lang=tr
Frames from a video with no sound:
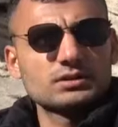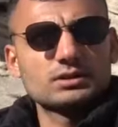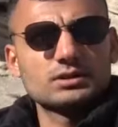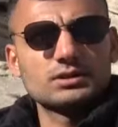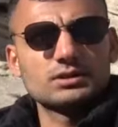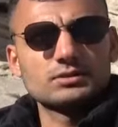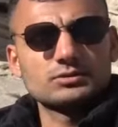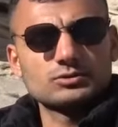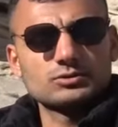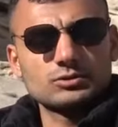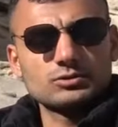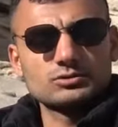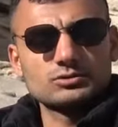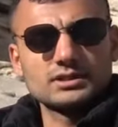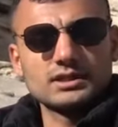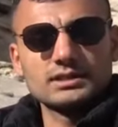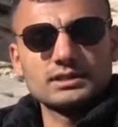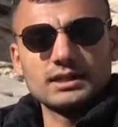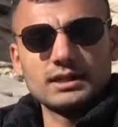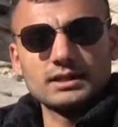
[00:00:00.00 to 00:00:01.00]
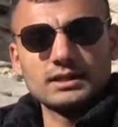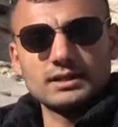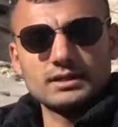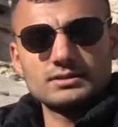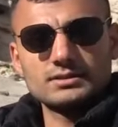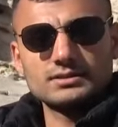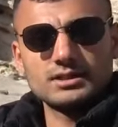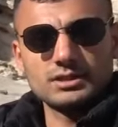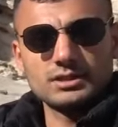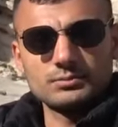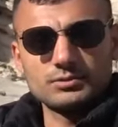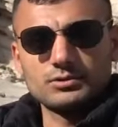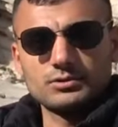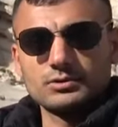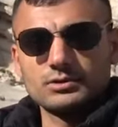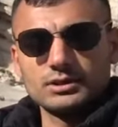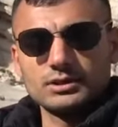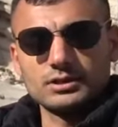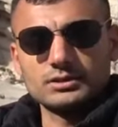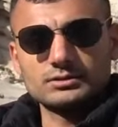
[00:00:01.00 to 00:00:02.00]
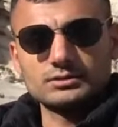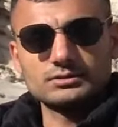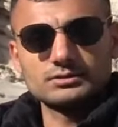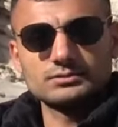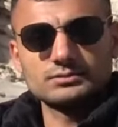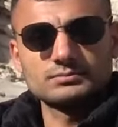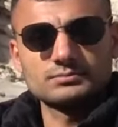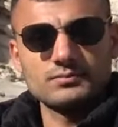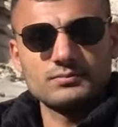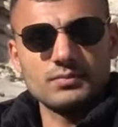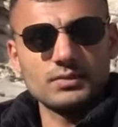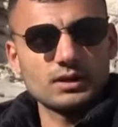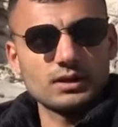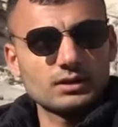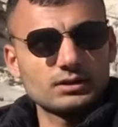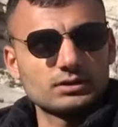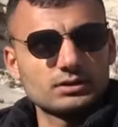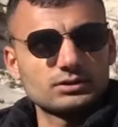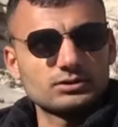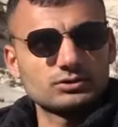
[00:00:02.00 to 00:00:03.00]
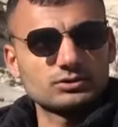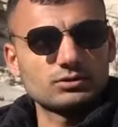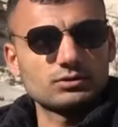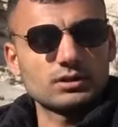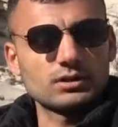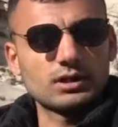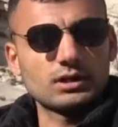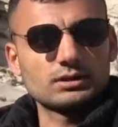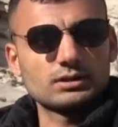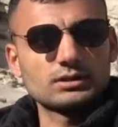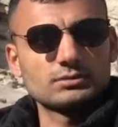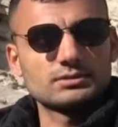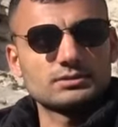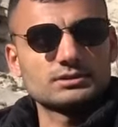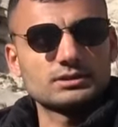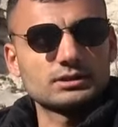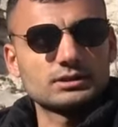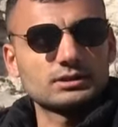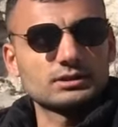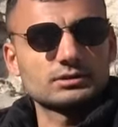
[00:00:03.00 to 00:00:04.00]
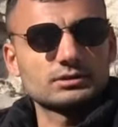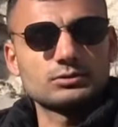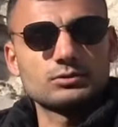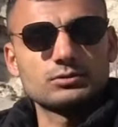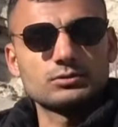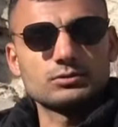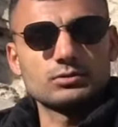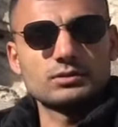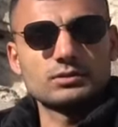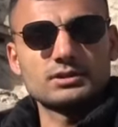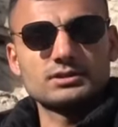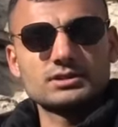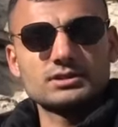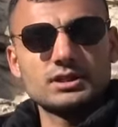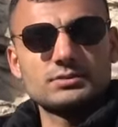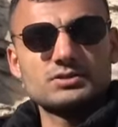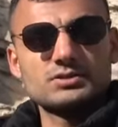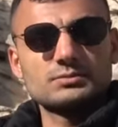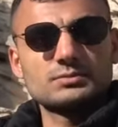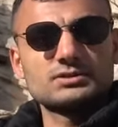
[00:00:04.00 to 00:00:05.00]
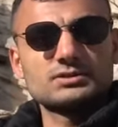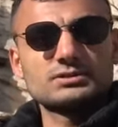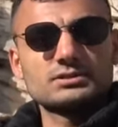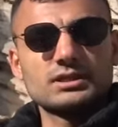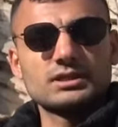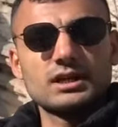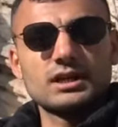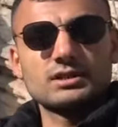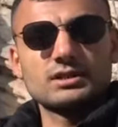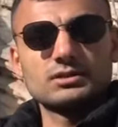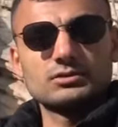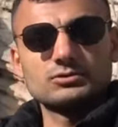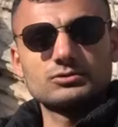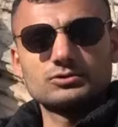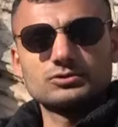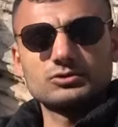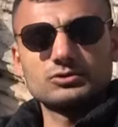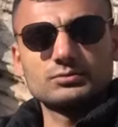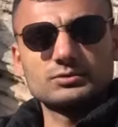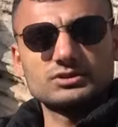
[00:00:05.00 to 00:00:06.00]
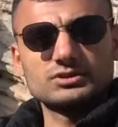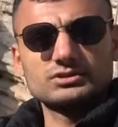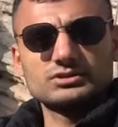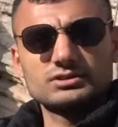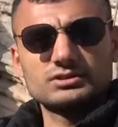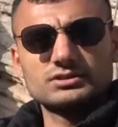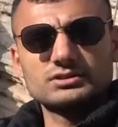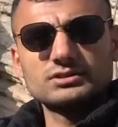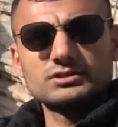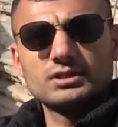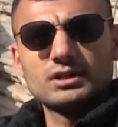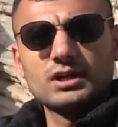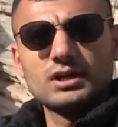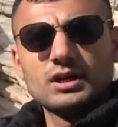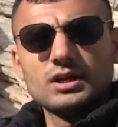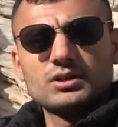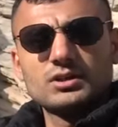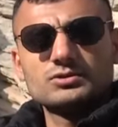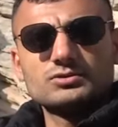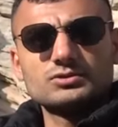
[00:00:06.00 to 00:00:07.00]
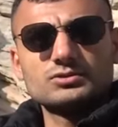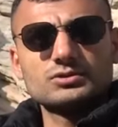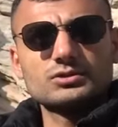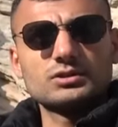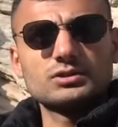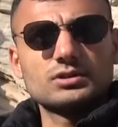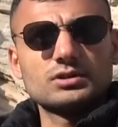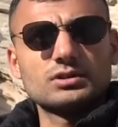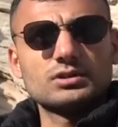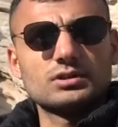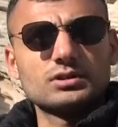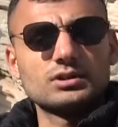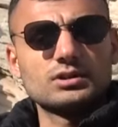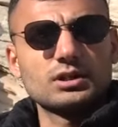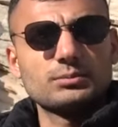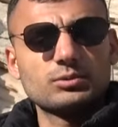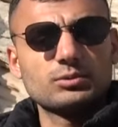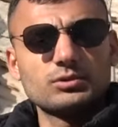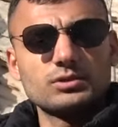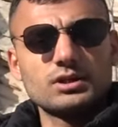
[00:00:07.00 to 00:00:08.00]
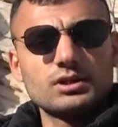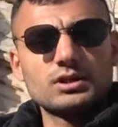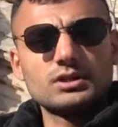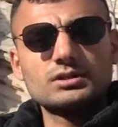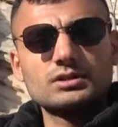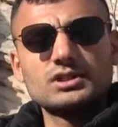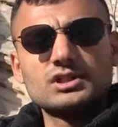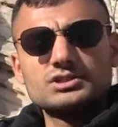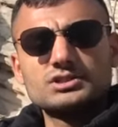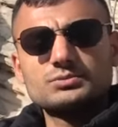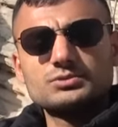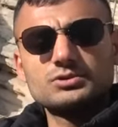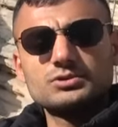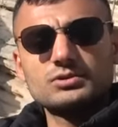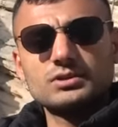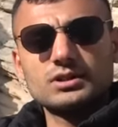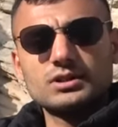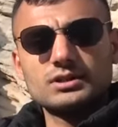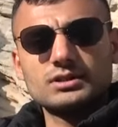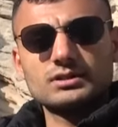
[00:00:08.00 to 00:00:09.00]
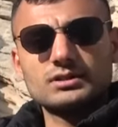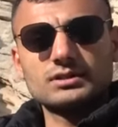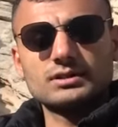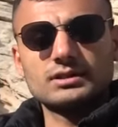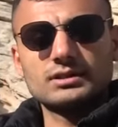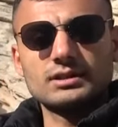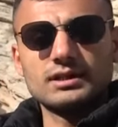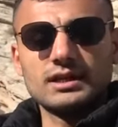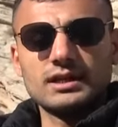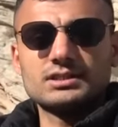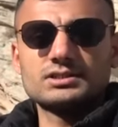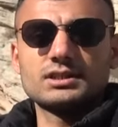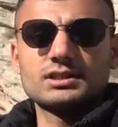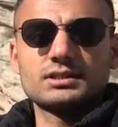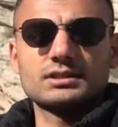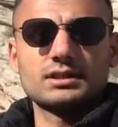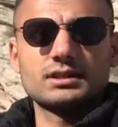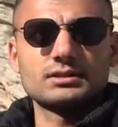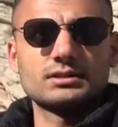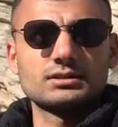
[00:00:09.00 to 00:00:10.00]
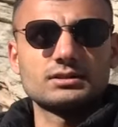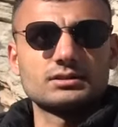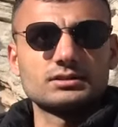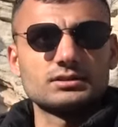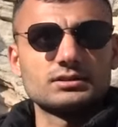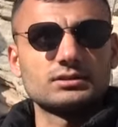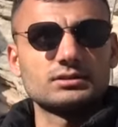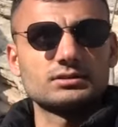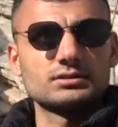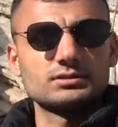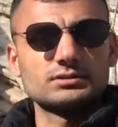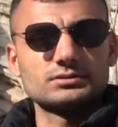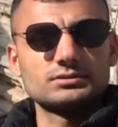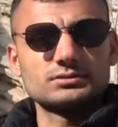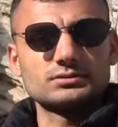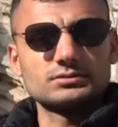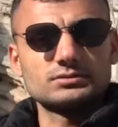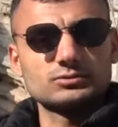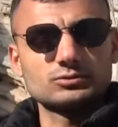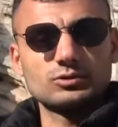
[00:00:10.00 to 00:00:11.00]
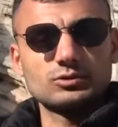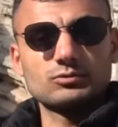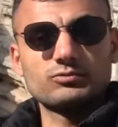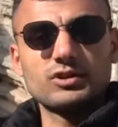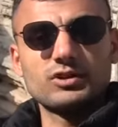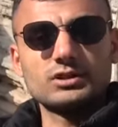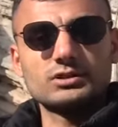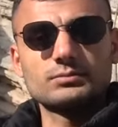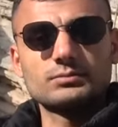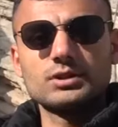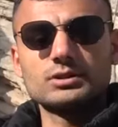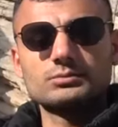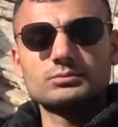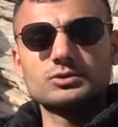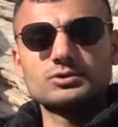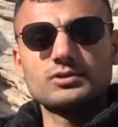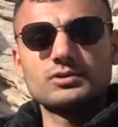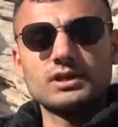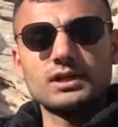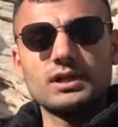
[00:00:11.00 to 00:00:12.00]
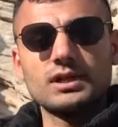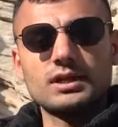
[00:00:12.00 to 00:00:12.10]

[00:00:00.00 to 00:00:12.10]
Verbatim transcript: e, çok güzel değerlere sahip bir Konya halkı. E, şu olarak da mesela kültürüne sahip çıkmasının gerektiğini düşünüyorum açıkçası. Çünkü e, yapı olarak, geçmiş olarak gerçekten hani e, çok farklı bir atmosfer